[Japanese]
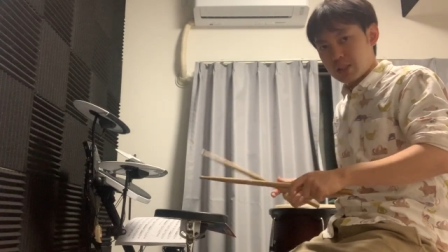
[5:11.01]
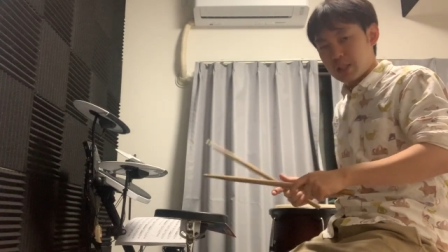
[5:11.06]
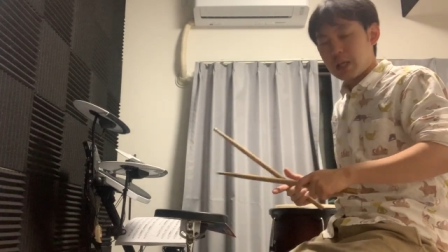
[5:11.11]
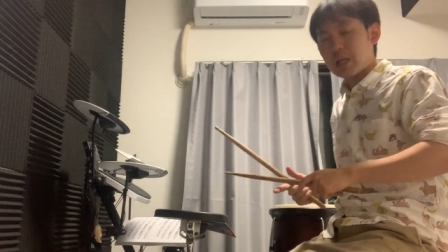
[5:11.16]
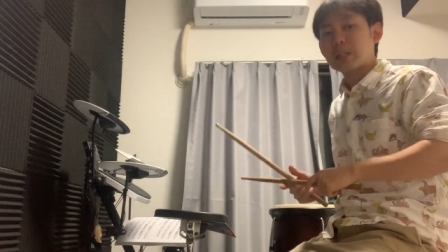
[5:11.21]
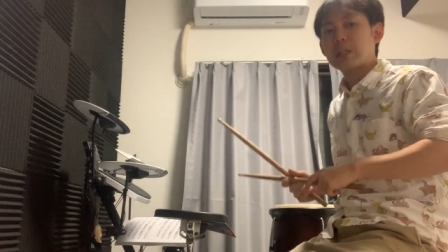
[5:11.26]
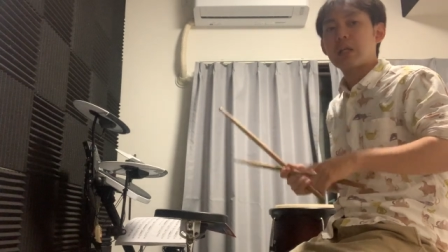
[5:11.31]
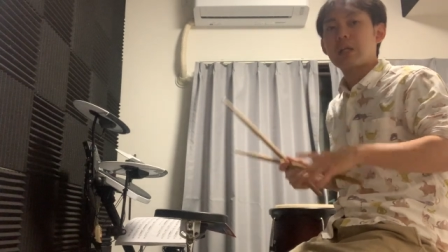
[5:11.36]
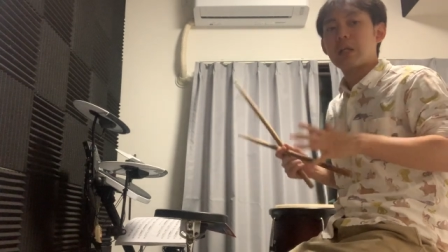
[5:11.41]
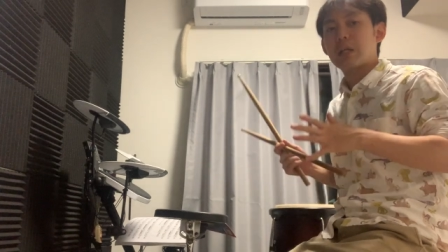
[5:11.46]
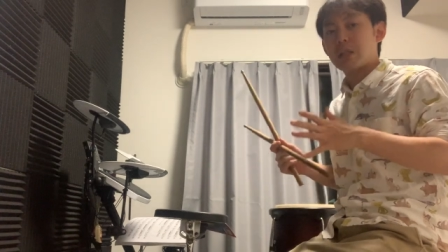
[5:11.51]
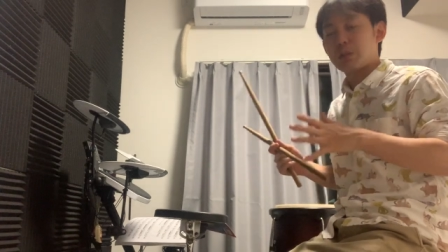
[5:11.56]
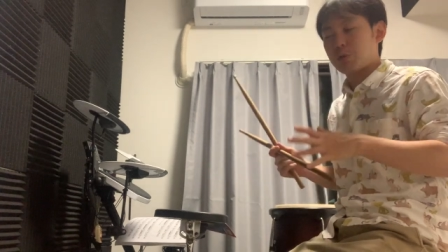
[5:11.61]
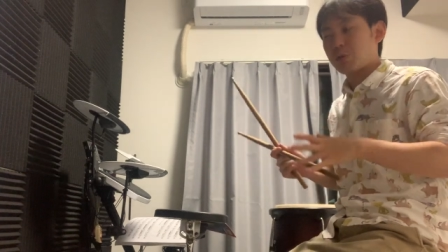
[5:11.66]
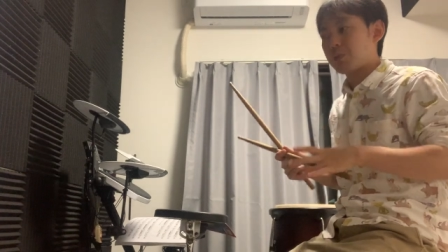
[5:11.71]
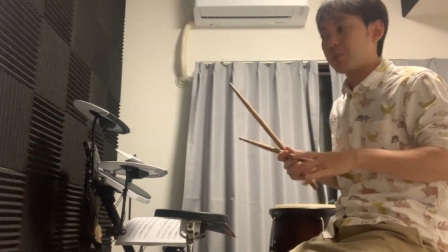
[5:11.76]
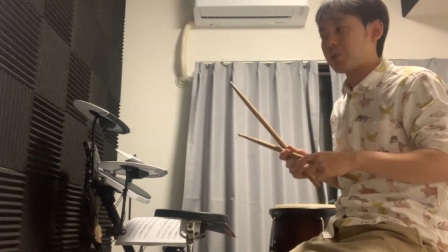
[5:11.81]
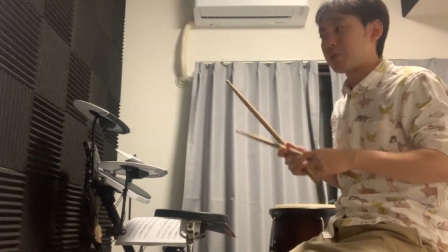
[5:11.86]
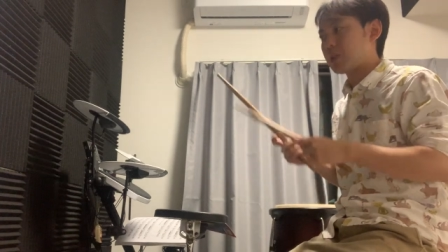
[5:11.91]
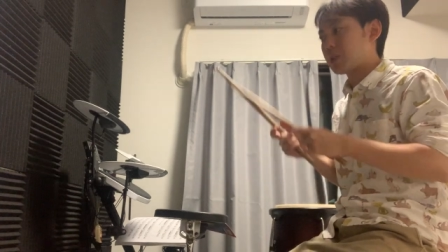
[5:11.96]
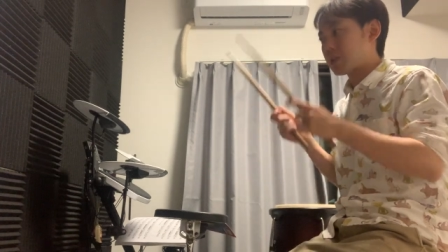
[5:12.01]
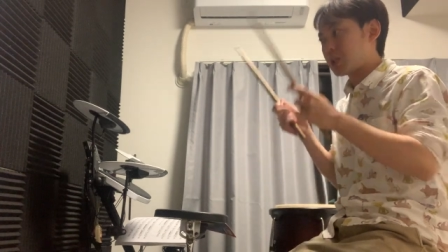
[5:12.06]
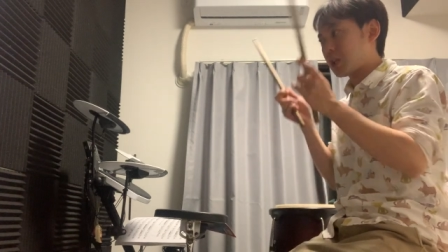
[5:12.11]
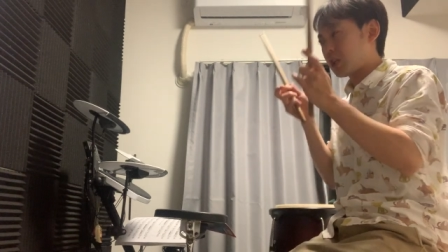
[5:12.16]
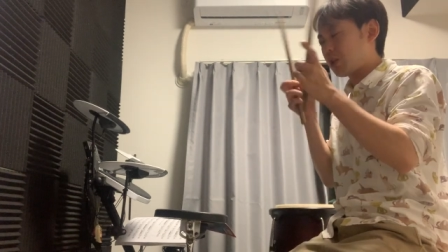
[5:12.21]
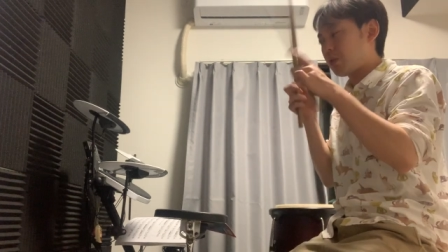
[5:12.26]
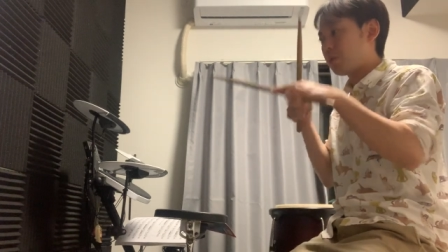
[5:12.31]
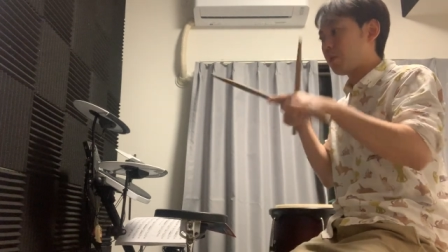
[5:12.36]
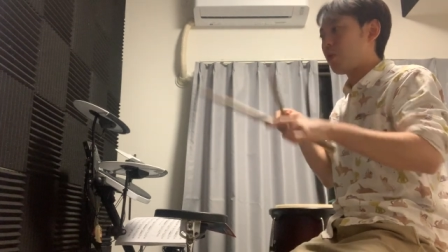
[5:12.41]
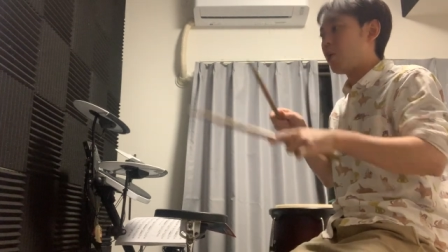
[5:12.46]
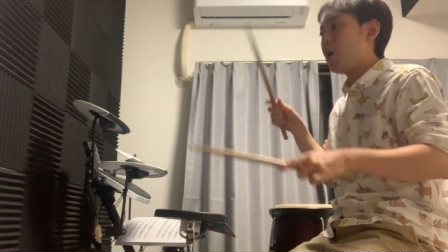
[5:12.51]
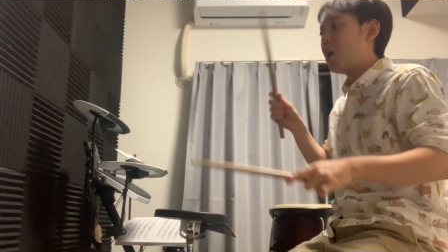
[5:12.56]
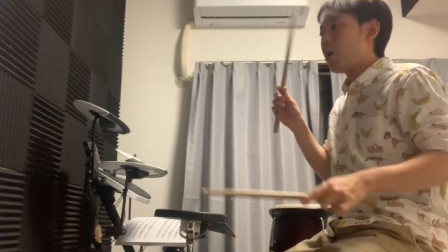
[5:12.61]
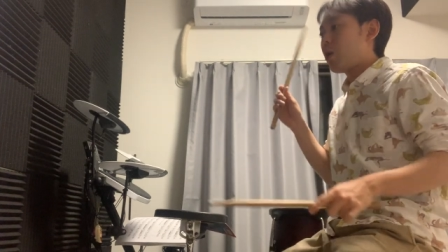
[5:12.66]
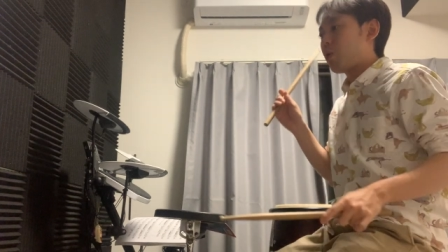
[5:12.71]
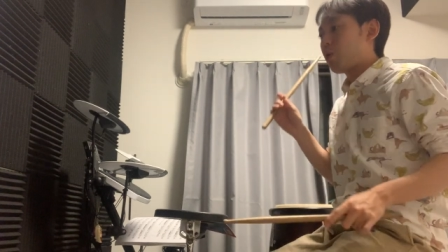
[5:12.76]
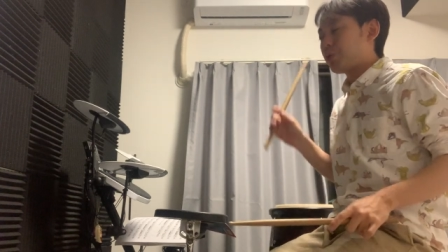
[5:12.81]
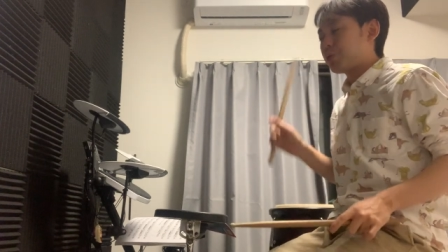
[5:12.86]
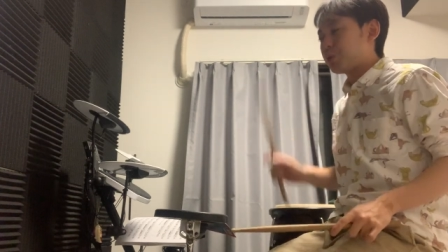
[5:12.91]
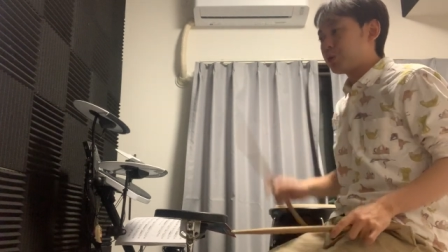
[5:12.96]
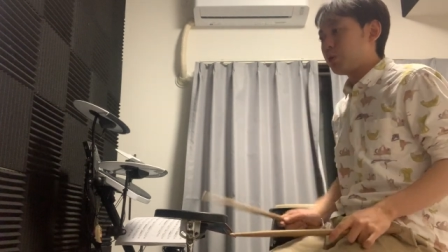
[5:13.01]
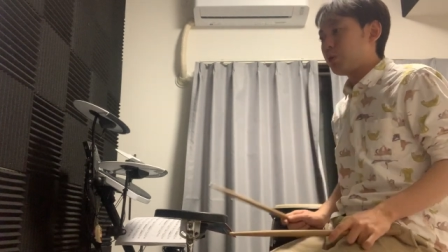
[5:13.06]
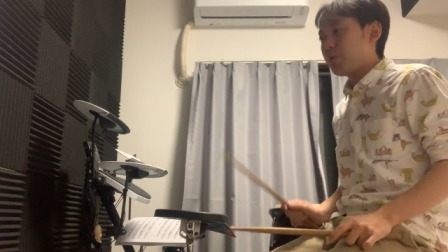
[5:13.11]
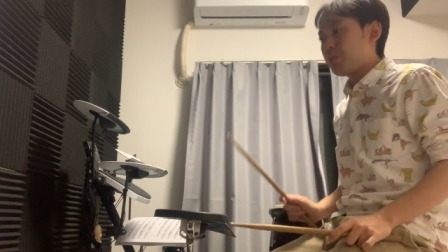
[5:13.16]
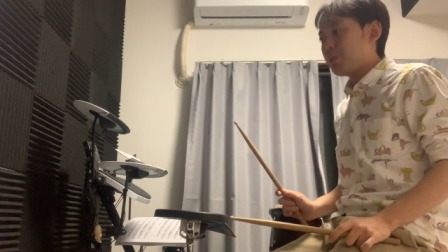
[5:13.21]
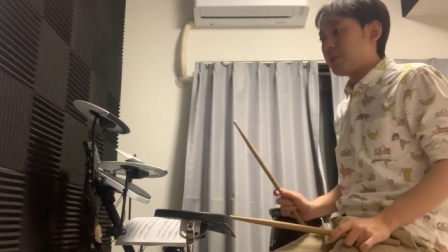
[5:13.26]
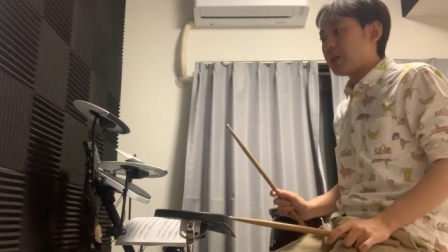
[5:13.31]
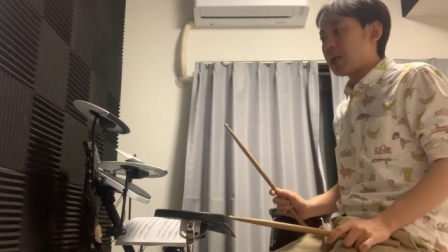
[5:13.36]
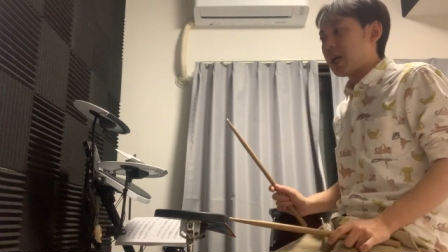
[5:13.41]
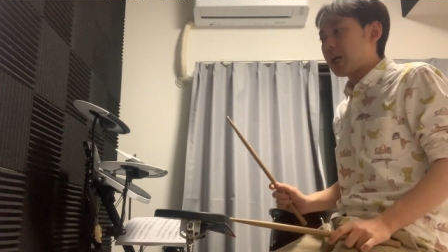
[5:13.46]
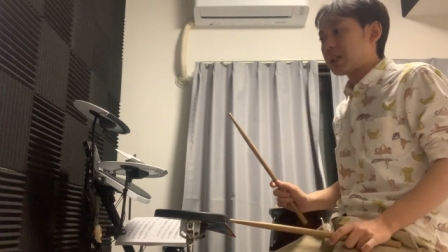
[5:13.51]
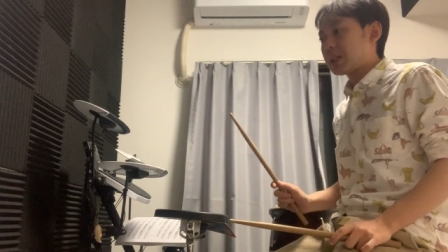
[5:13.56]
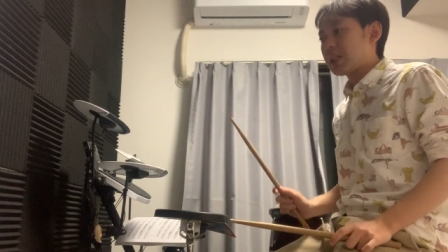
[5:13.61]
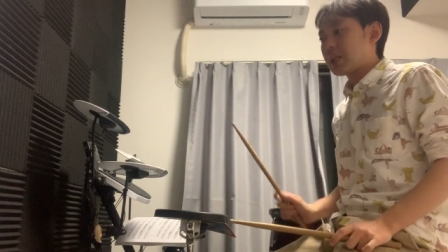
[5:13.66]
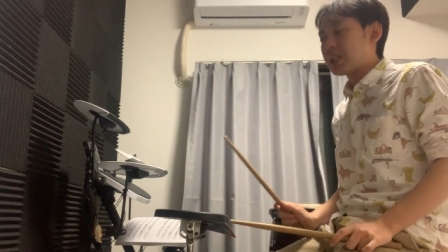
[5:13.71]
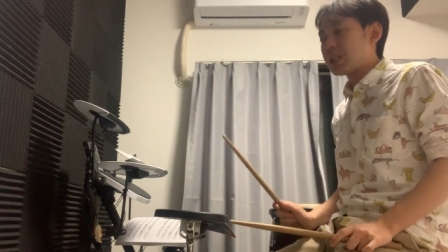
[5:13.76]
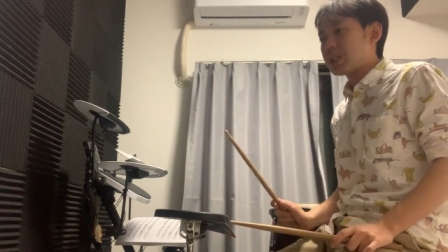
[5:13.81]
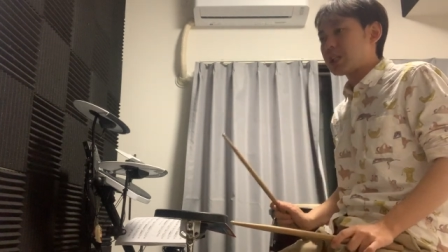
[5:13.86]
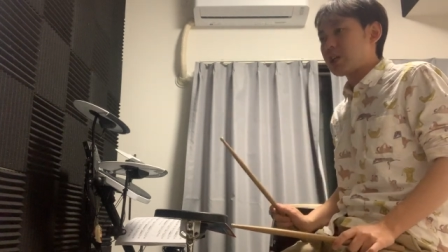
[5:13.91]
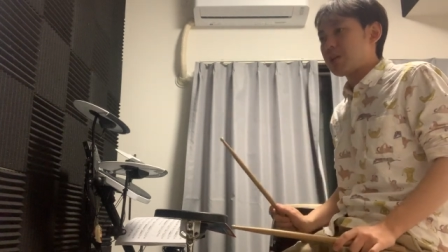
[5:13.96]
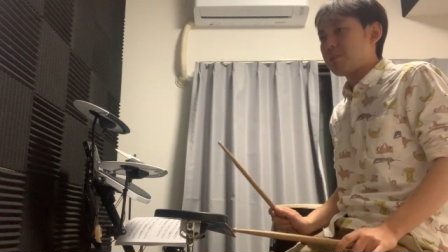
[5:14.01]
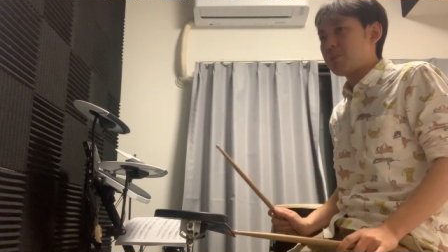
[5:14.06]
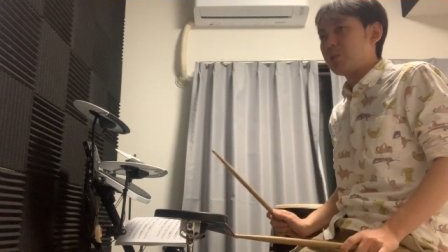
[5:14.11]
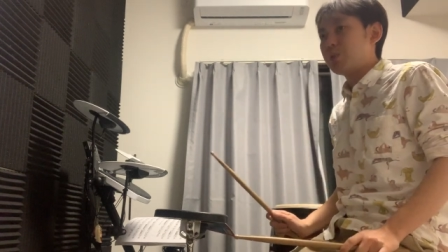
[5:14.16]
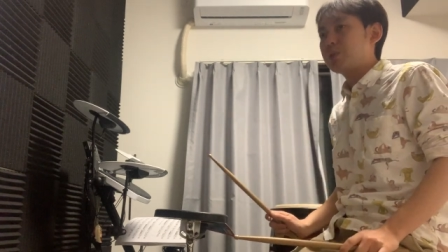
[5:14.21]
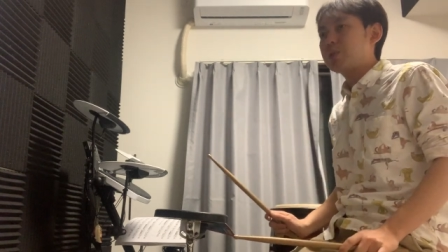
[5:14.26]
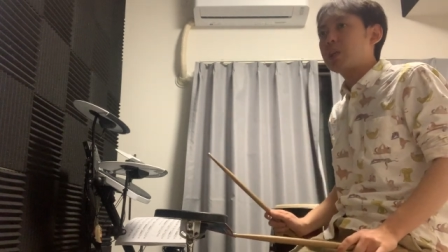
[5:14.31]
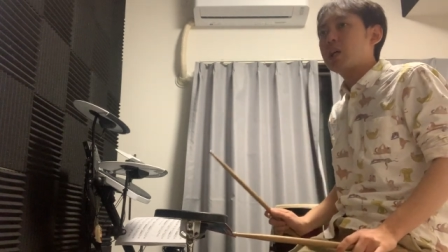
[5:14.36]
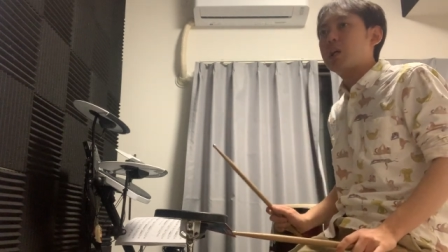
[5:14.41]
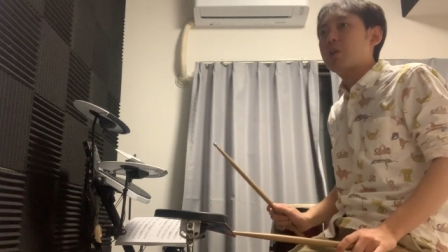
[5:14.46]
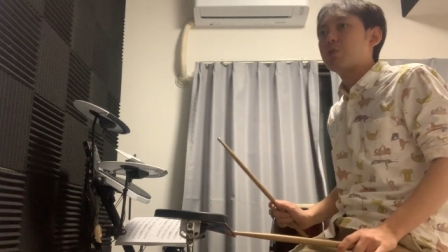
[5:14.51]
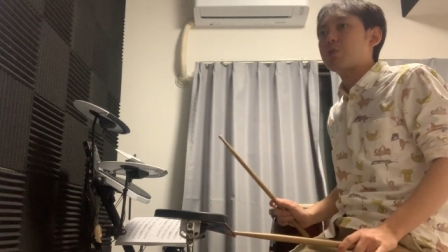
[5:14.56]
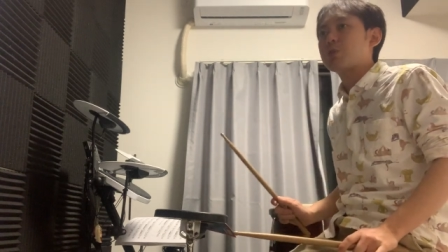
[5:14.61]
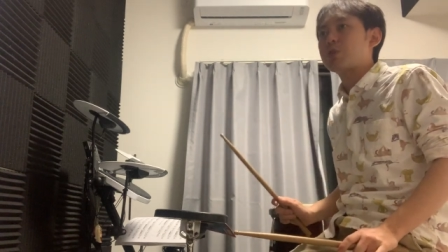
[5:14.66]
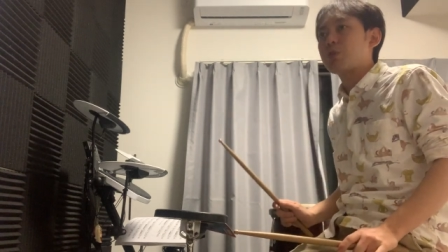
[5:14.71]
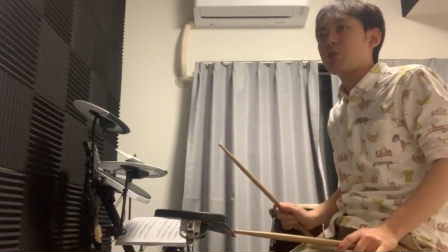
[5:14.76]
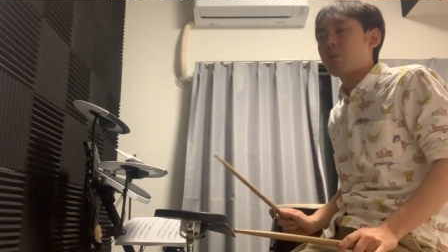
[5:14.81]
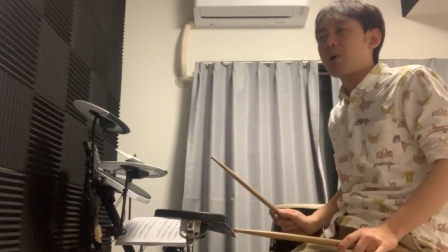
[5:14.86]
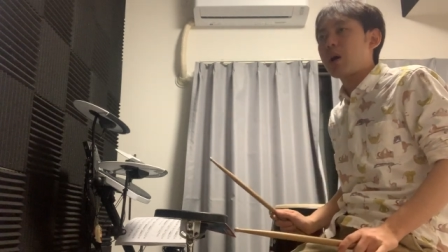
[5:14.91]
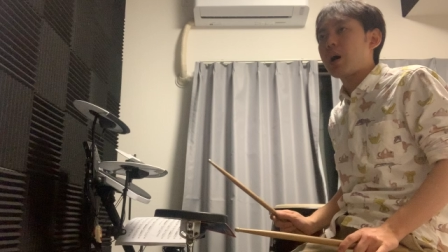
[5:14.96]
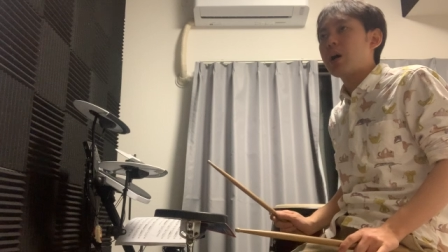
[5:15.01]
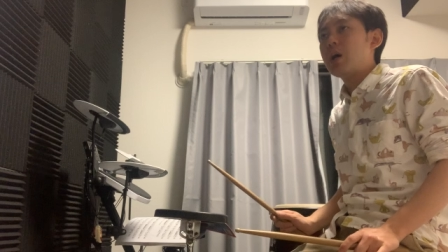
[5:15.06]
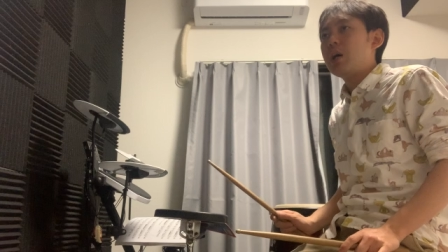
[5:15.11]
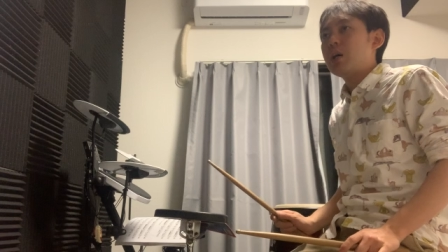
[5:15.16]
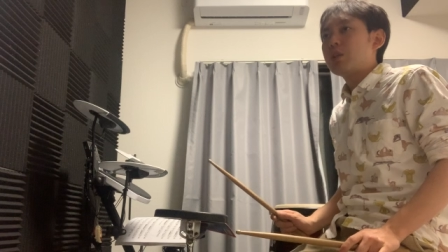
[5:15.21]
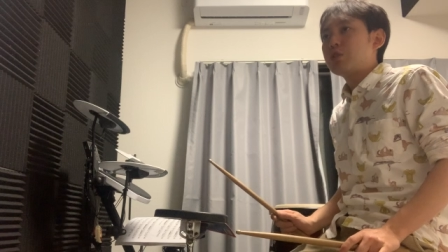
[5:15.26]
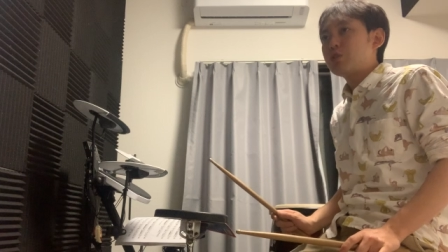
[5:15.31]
方なんと思うんですけども、この太ももに当たっちゃう問題の人は、